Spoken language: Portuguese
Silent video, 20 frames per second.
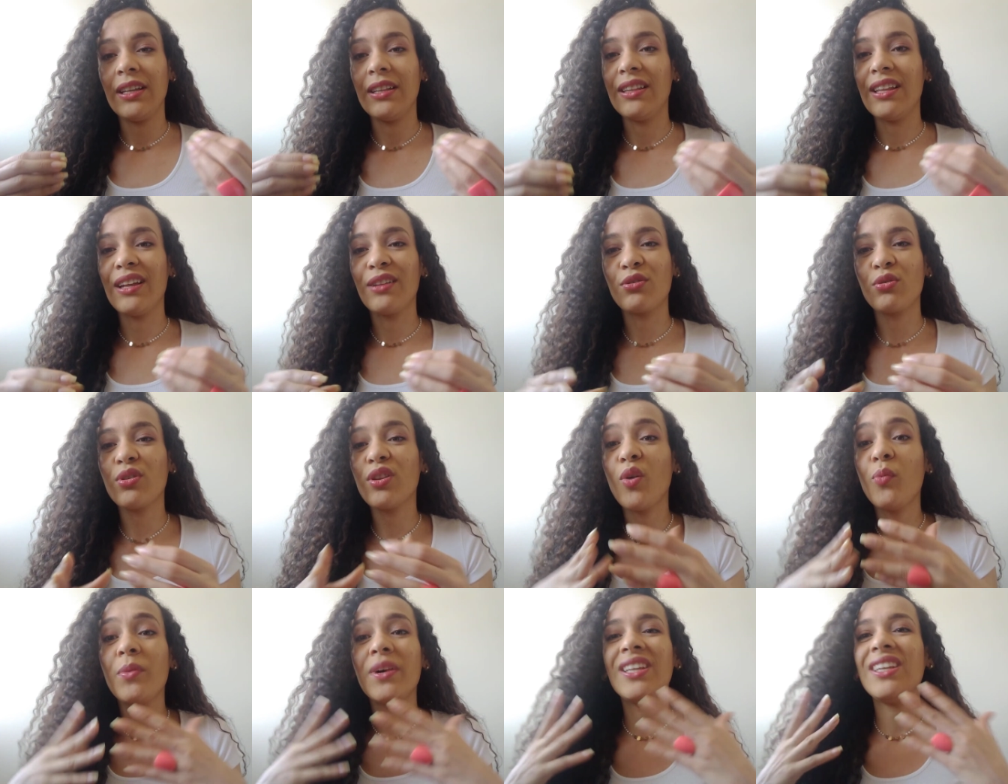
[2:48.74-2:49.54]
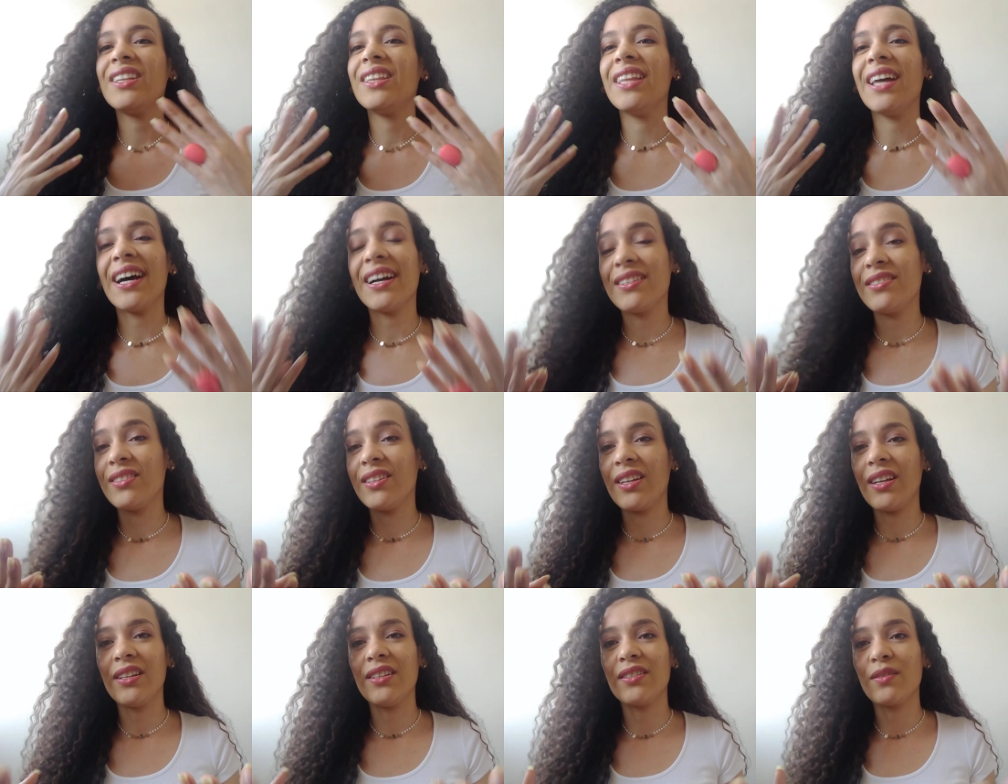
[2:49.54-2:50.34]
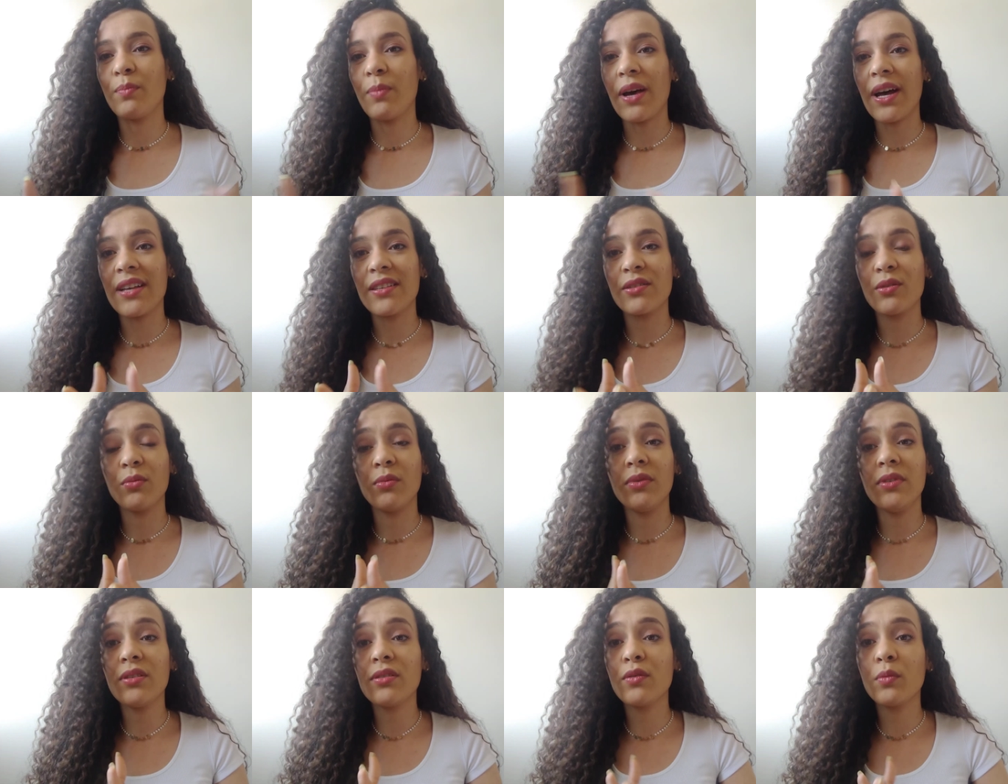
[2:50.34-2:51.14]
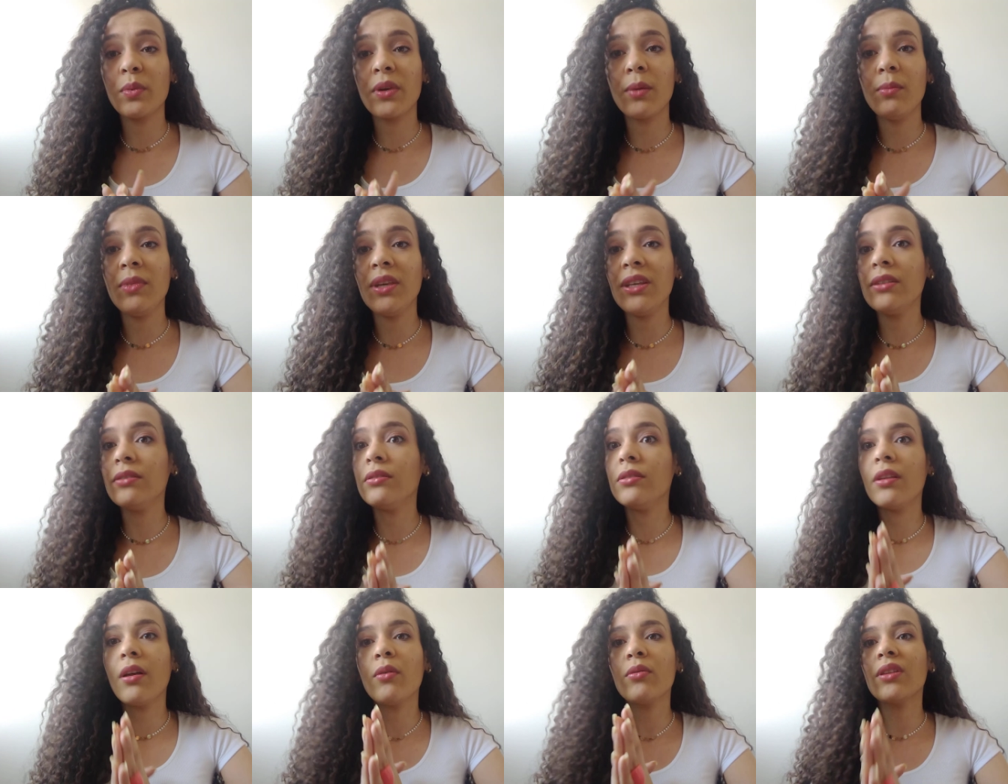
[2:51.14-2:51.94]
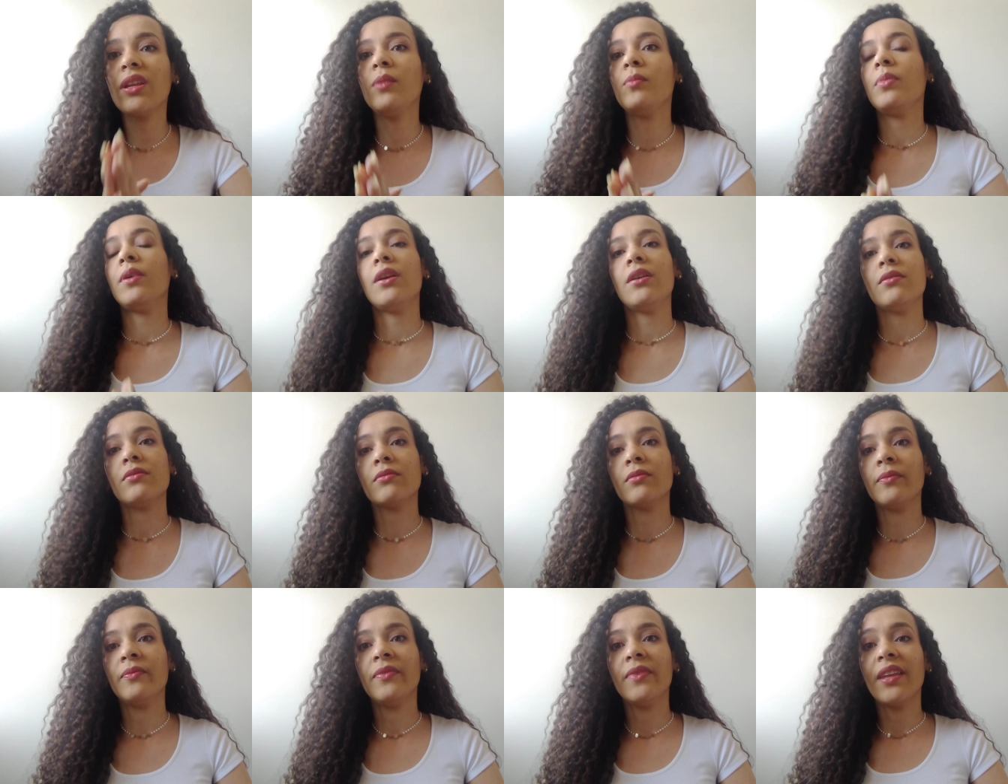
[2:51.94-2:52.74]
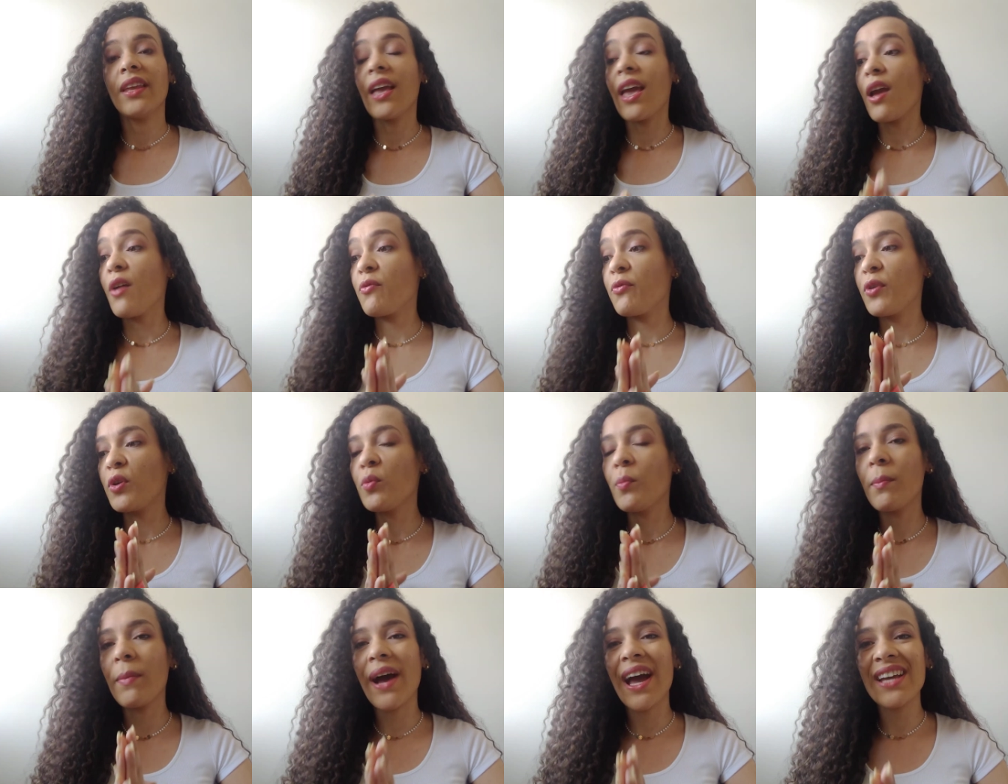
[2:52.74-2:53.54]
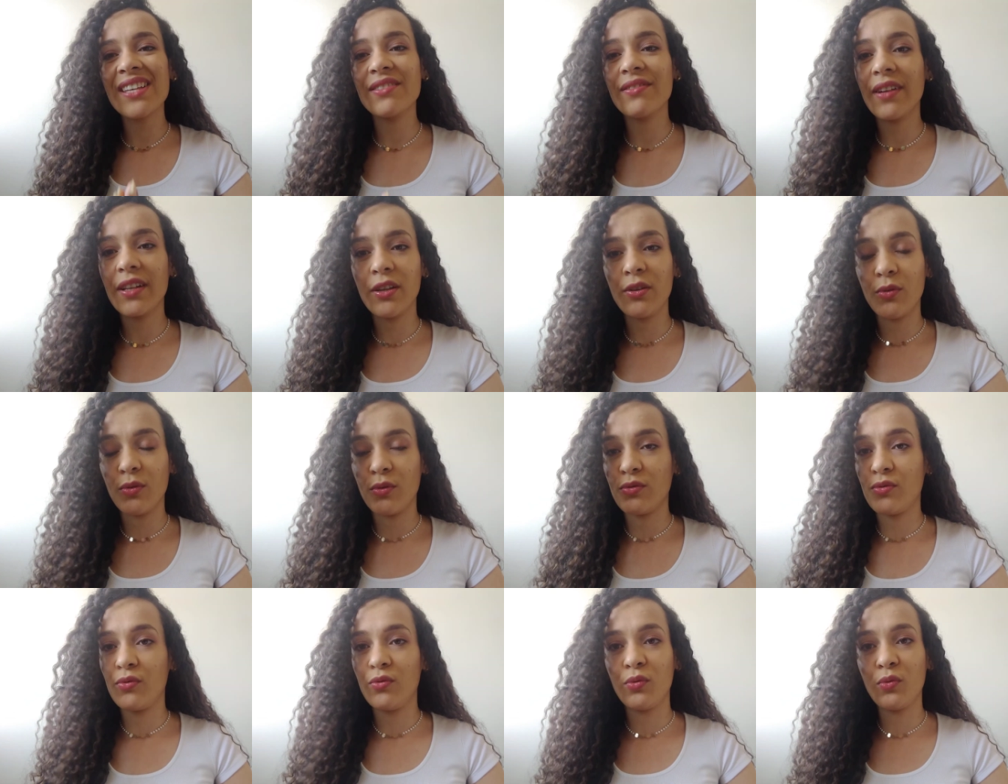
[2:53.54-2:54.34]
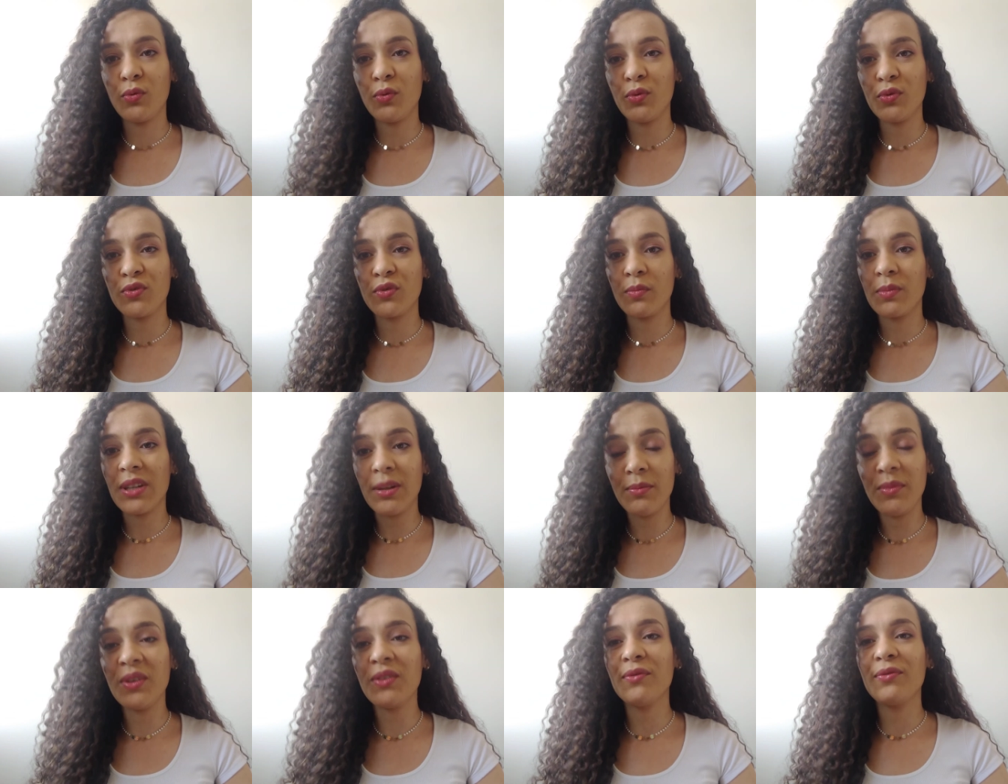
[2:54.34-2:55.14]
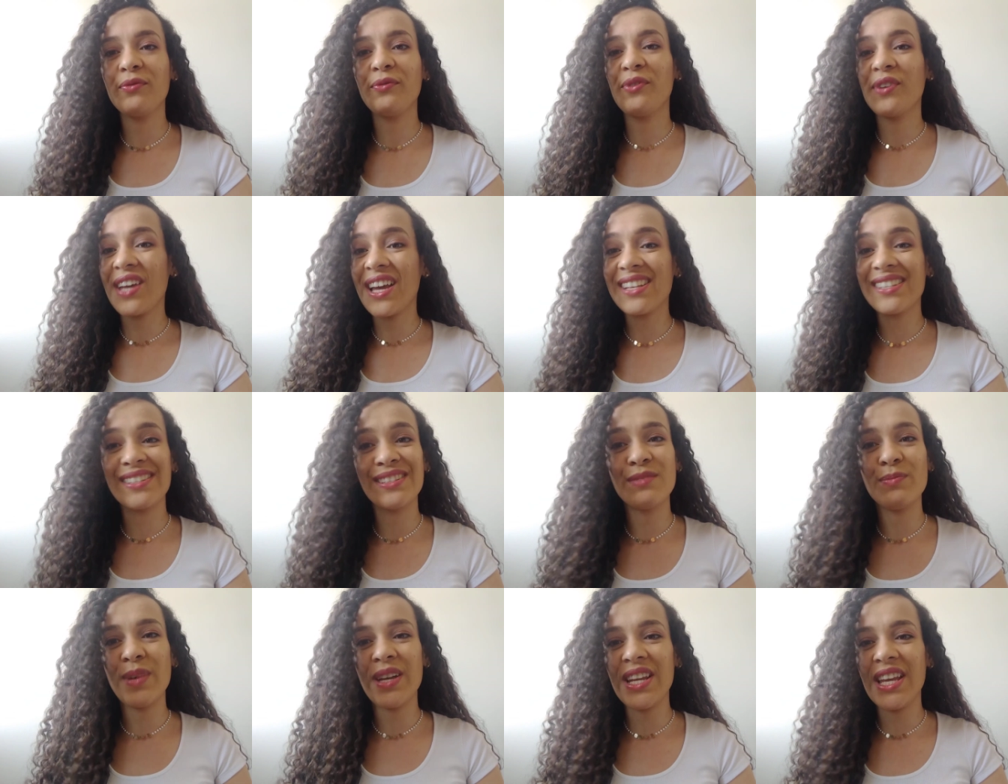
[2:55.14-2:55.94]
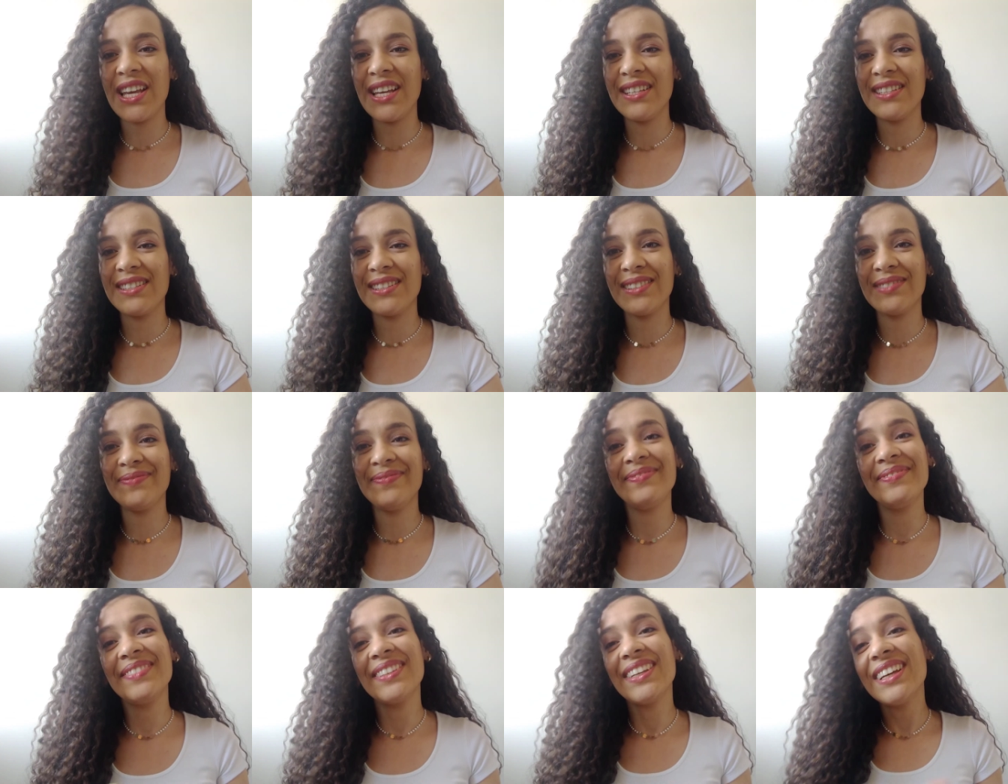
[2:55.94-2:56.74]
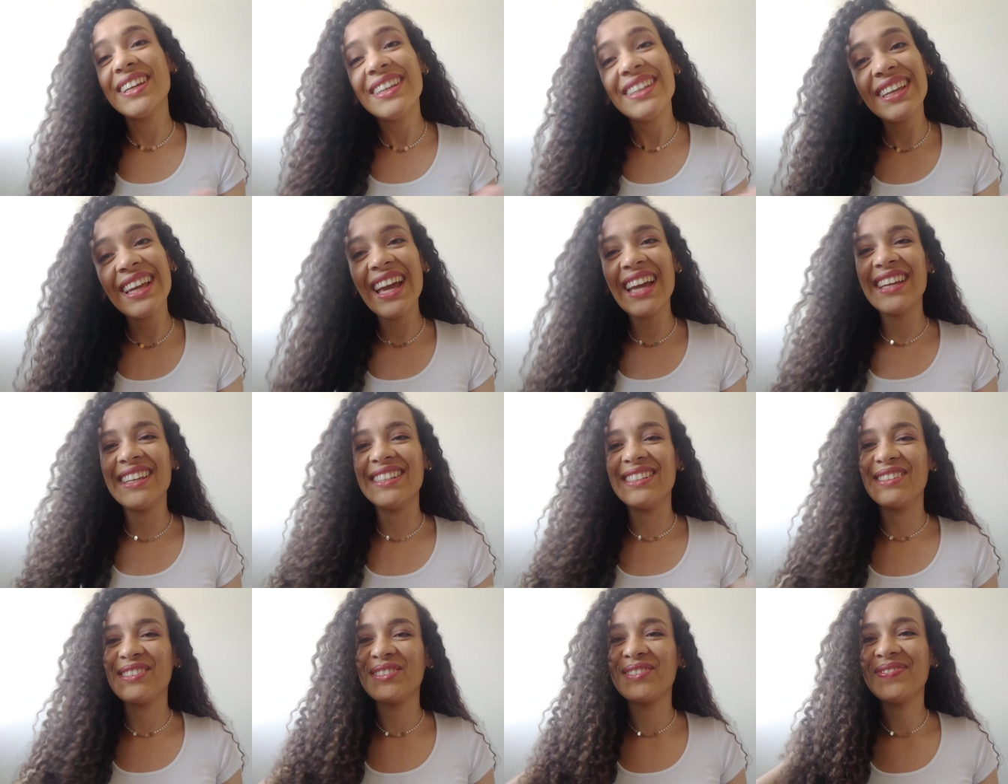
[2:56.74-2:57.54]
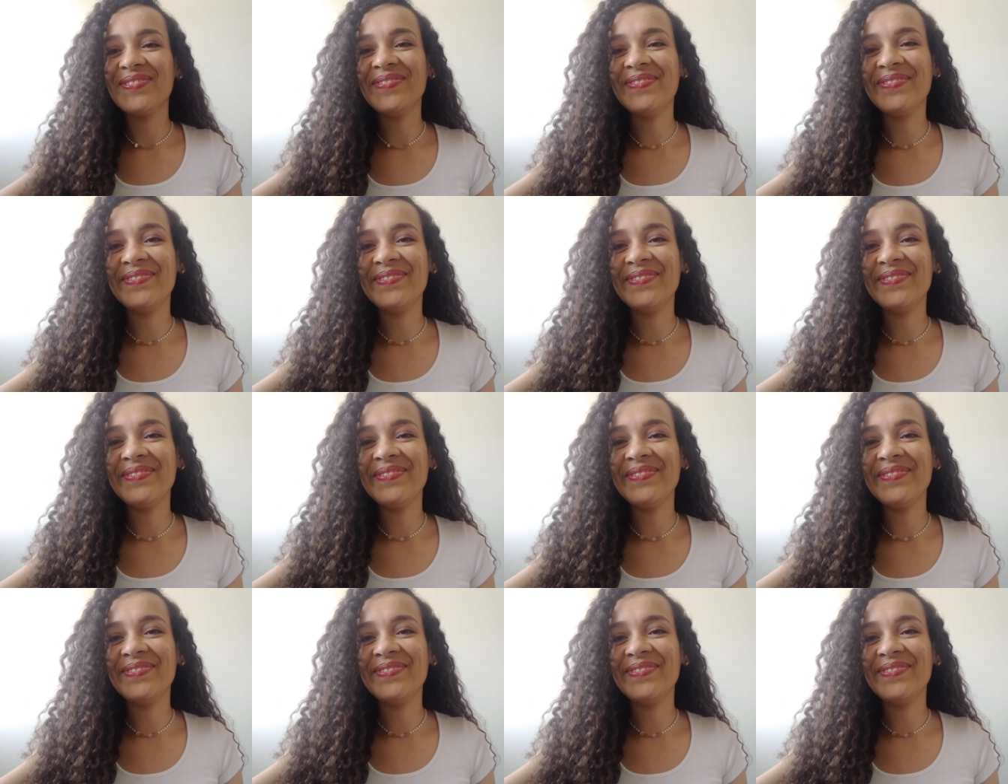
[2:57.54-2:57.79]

Né? Toda a humanidade que eles passam, isso para mim não tem preço. É, foi o mais valioso do curso para mim, foi essa experiência. E é isso.